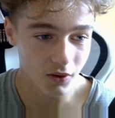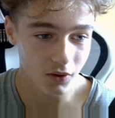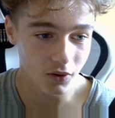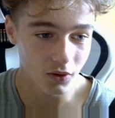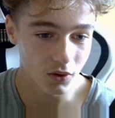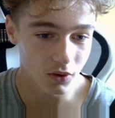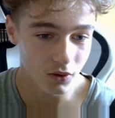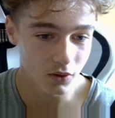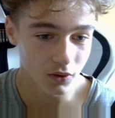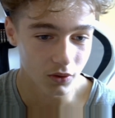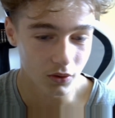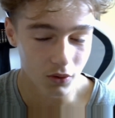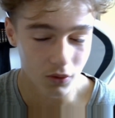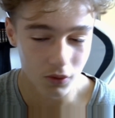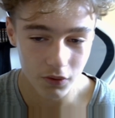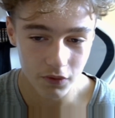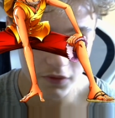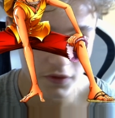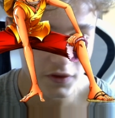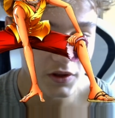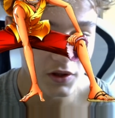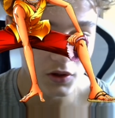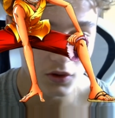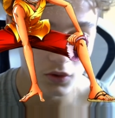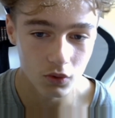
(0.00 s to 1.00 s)
euh,
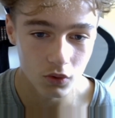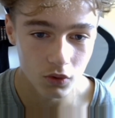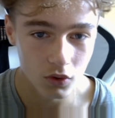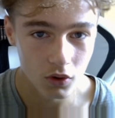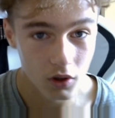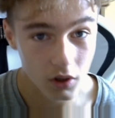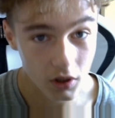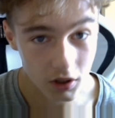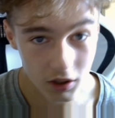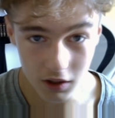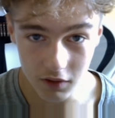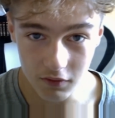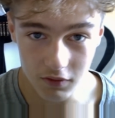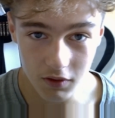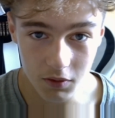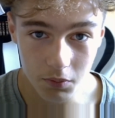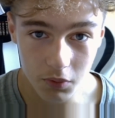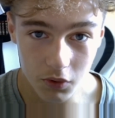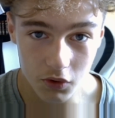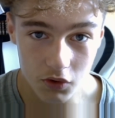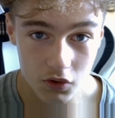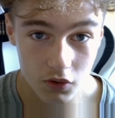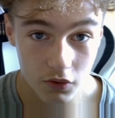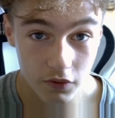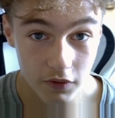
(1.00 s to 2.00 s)
Luffy et tout, qui viennent
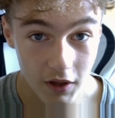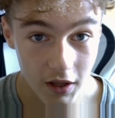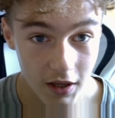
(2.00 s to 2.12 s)
pour sauver